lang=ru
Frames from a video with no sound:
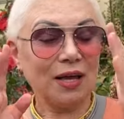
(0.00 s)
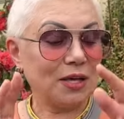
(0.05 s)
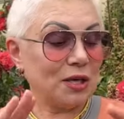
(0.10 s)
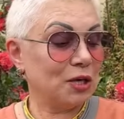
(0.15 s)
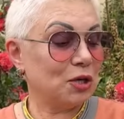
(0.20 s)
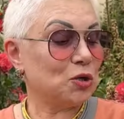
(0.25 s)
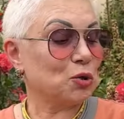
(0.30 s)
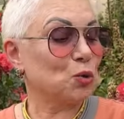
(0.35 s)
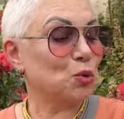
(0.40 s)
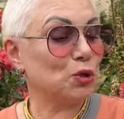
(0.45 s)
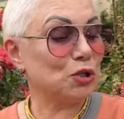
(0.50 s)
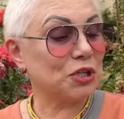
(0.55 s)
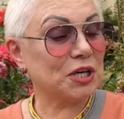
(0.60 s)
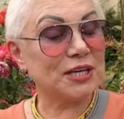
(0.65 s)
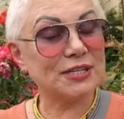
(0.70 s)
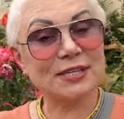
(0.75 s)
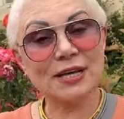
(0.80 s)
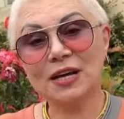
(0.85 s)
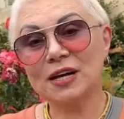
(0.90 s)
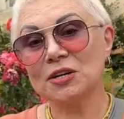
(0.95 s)
И
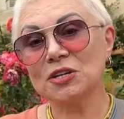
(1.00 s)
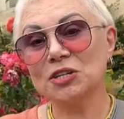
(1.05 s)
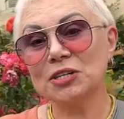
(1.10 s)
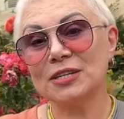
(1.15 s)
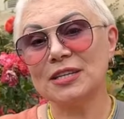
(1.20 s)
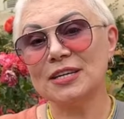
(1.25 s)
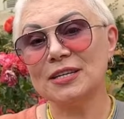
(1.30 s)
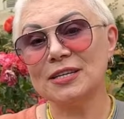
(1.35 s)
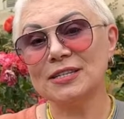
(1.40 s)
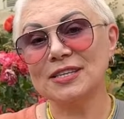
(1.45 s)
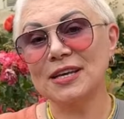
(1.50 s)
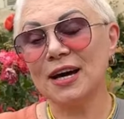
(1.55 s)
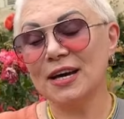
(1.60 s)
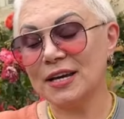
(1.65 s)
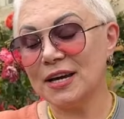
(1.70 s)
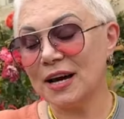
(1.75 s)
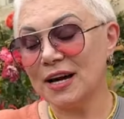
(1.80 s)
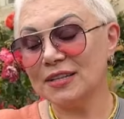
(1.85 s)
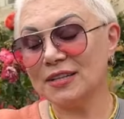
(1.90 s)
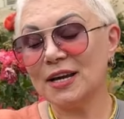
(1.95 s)
ручки закрыты, не
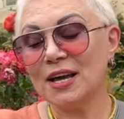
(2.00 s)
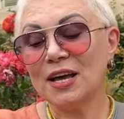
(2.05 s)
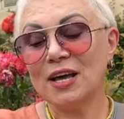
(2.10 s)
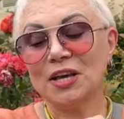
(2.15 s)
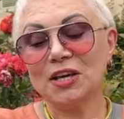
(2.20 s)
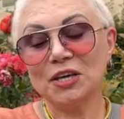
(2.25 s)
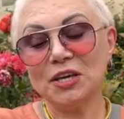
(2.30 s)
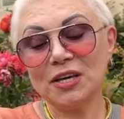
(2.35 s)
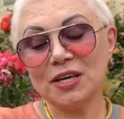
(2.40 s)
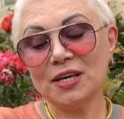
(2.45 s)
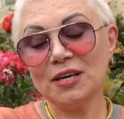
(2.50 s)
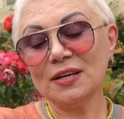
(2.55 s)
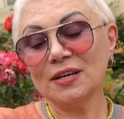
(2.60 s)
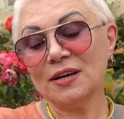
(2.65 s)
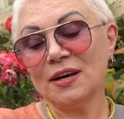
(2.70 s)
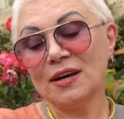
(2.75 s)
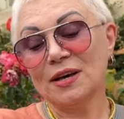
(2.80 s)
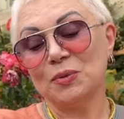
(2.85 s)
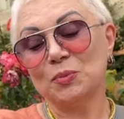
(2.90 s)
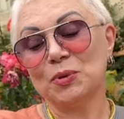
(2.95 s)
сгорят, и
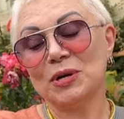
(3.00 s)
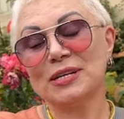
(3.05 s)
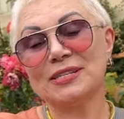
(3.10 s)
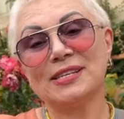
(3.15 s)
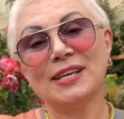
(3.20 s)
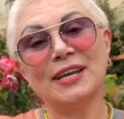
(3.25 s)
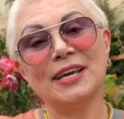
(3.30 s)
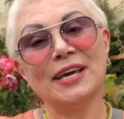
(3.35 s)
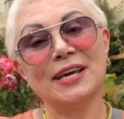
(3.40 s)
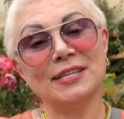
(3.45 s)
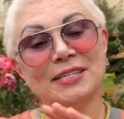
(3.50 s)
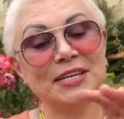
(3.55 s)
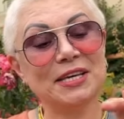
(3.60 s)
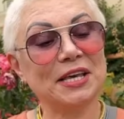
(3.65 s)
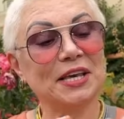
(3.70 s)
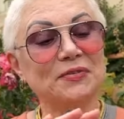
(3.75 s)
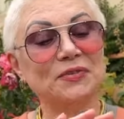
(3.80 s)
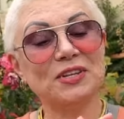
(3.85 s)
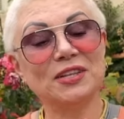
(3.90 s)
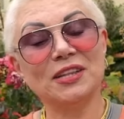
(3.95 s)

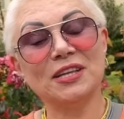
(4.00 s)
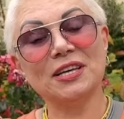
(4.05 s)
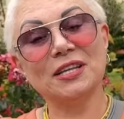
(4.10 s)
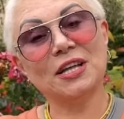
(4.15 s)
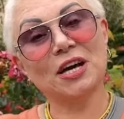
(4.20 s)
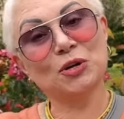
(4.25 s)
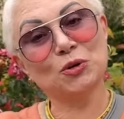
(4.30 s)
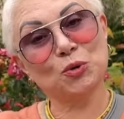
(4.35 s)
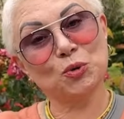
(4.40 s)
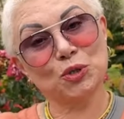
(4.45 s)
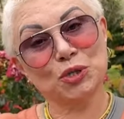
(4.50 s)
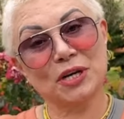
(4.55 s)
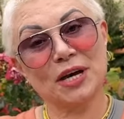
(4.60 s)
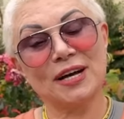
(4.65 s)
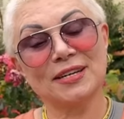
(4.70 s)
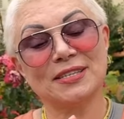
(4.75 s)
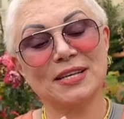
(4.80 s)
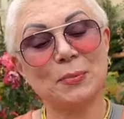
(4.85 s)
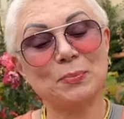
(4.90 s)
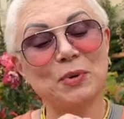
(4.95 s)
браслетики видны на
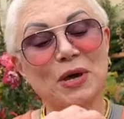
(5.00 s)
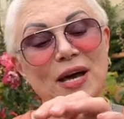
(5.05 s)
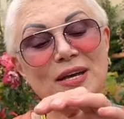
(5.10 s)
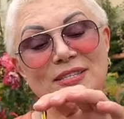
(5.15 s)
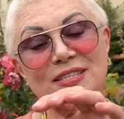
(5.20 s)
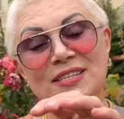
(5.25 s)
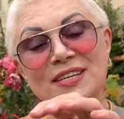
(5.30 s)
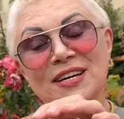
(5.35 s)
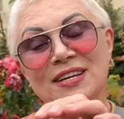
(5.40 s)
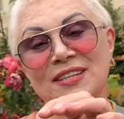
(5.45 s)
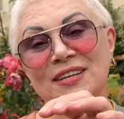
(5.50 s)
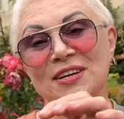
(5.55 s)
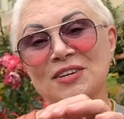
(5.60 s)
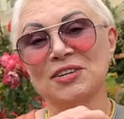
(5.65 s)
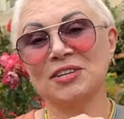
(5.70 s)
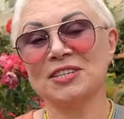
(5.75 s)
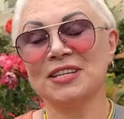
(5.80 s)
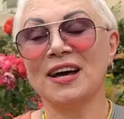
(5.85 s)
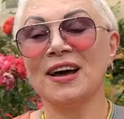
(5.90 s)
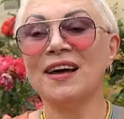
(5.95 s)
ручках, запястье
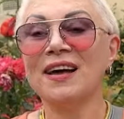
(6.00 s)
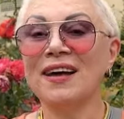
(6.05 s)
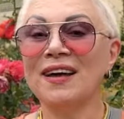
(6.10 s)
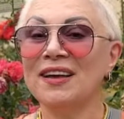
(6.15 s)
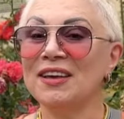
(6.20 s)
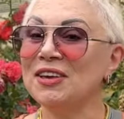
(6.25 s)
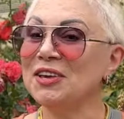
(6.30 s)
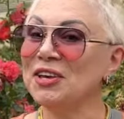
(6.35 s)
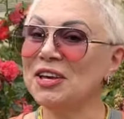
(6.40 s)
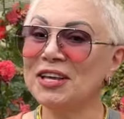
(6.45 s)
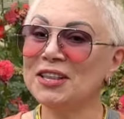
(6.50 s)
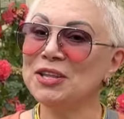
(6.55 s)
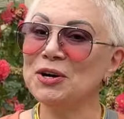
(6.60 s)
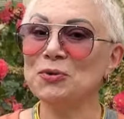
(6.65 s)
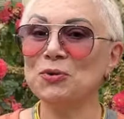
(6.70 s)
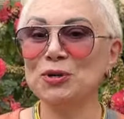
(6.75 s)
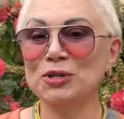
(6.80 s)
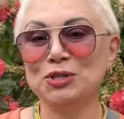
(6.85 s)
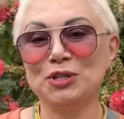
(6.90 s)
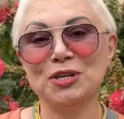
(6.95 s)
открыто. И это
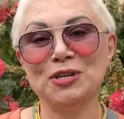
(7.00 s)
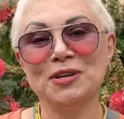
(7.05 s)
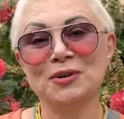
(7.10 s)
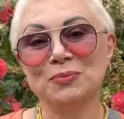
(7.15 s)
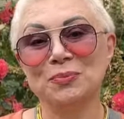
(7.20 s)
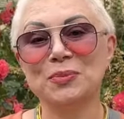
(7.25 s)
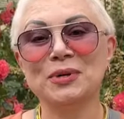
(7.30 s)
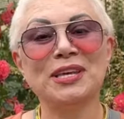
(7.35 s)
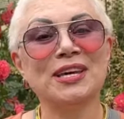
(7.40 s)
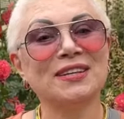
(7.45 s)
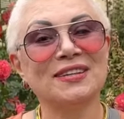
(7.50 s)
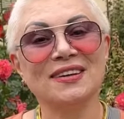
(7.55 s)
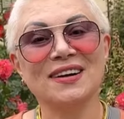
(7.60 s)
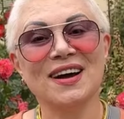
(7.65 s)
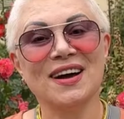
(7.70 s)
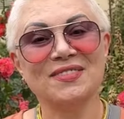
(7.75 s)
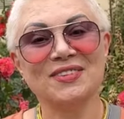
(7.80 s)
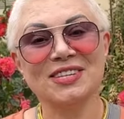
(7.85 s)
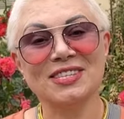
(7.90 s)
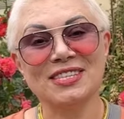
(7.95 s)
очень мне
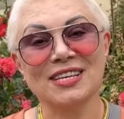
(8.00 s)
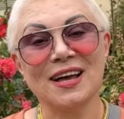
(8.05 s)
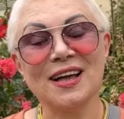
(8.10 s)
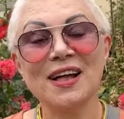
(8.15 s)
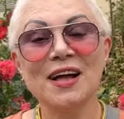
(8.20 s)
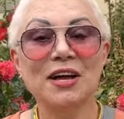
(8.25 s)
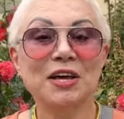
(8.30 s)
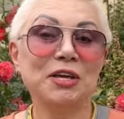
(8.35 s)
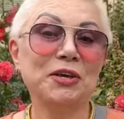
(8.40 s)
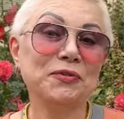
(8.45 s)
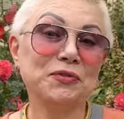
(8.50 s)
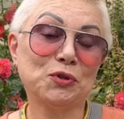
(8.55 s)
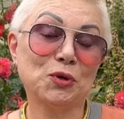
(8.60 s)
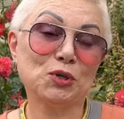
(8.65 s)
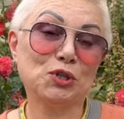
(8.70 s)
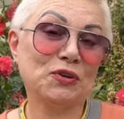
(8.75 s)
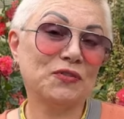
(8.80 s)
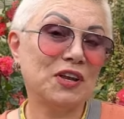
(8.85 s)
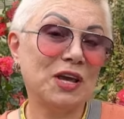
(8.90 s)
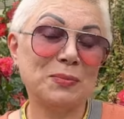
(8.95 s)
нравится. И в
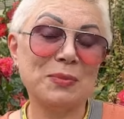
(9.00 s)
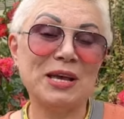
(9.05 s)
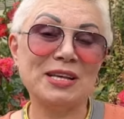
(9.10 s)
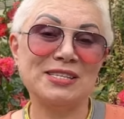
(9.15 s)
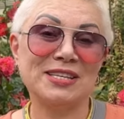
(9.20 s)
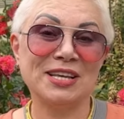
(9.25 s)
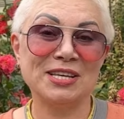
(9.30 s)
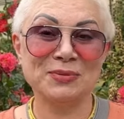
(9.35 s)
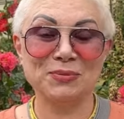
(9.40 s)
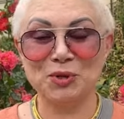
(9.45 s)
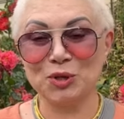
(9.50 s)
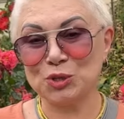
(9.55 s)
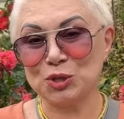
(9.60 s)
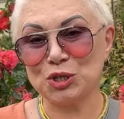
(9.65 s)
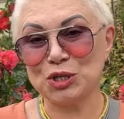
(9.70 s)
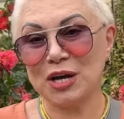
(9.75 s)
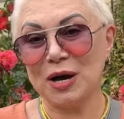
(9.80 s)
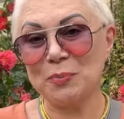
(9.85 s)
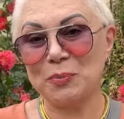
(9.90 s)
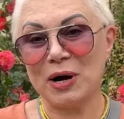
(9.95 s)
то же время, если
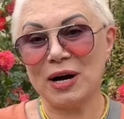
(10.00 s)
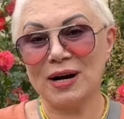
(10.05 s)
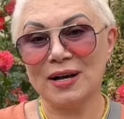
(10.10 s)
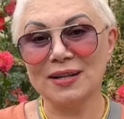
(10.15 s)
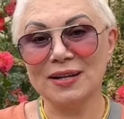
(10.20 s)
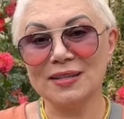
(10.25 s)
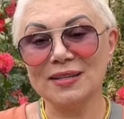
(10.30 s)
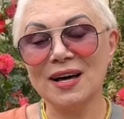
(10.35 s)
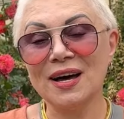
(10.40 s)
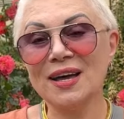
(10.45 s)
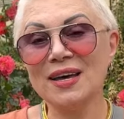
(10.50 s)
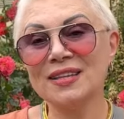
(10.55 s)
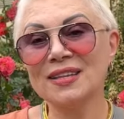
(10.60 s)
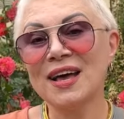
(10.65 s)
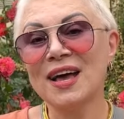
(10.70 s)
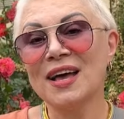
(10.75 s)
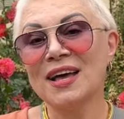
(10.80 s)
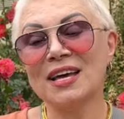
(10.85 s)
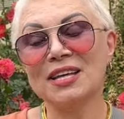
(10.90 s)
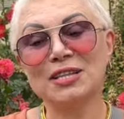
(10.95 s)
немножечко похолодает,
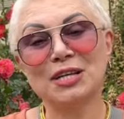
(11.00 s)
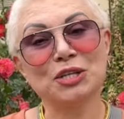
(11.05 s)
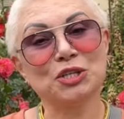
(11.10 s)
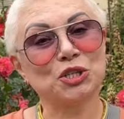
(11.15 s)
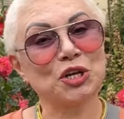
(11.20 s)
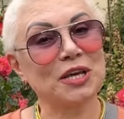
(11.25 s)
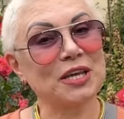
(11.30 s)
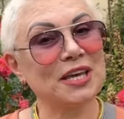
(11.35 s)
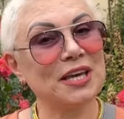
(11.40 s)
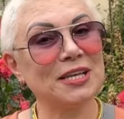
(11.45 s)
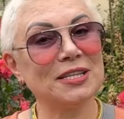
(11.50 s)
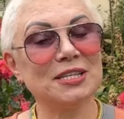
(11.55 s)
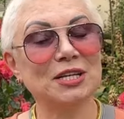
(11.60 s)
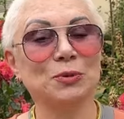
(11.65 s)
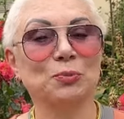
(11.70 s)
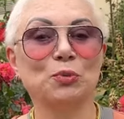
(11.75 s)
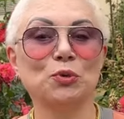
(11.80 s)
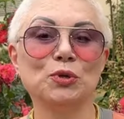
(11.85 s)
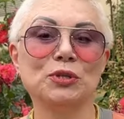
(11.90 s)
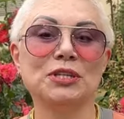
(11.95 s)
этот
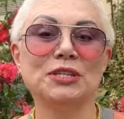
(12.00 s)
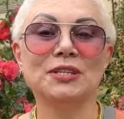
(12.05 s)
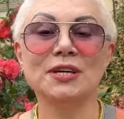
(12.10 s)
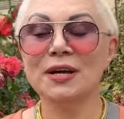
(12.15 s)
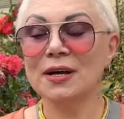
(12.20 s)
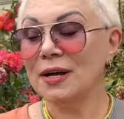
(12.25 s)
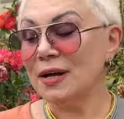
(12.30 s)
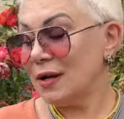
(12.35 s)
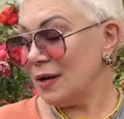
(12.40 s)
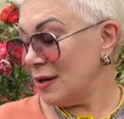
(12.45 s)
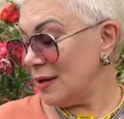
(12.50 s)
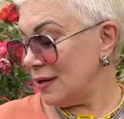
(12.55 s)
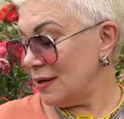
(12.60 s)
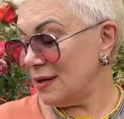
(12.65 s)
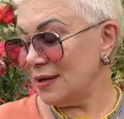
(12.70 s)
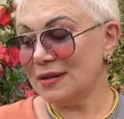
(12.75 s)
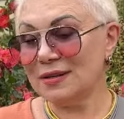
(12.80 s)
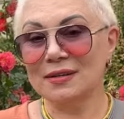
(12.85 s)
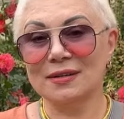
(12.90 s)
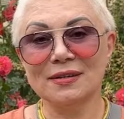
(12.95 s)
жакетик будет
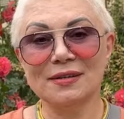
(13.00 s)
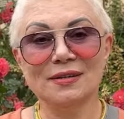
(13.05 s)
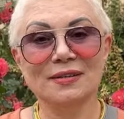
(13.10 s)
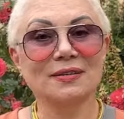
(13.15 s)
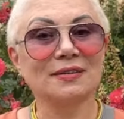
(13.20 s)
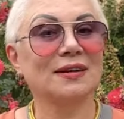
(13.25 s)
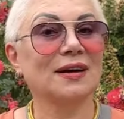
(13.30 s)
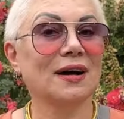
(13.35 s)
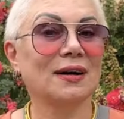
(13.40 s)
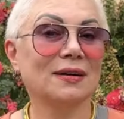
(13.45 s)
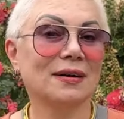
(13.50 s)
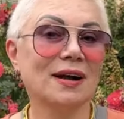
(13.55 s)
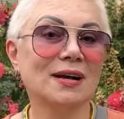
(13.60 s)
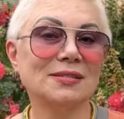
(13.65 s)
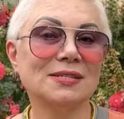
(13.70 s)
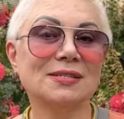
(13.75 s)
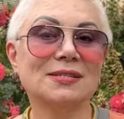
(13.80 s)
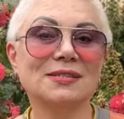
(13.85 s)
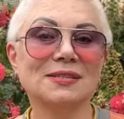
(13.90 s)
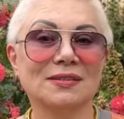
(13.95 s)
э, как
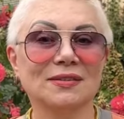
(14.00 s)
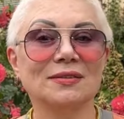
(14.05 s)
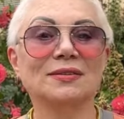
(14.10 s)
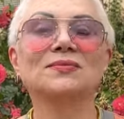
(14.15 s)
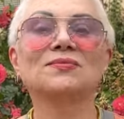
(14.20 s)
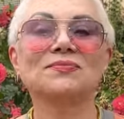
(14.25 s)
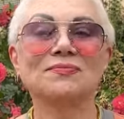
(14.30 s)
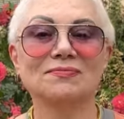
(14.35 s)
раз э,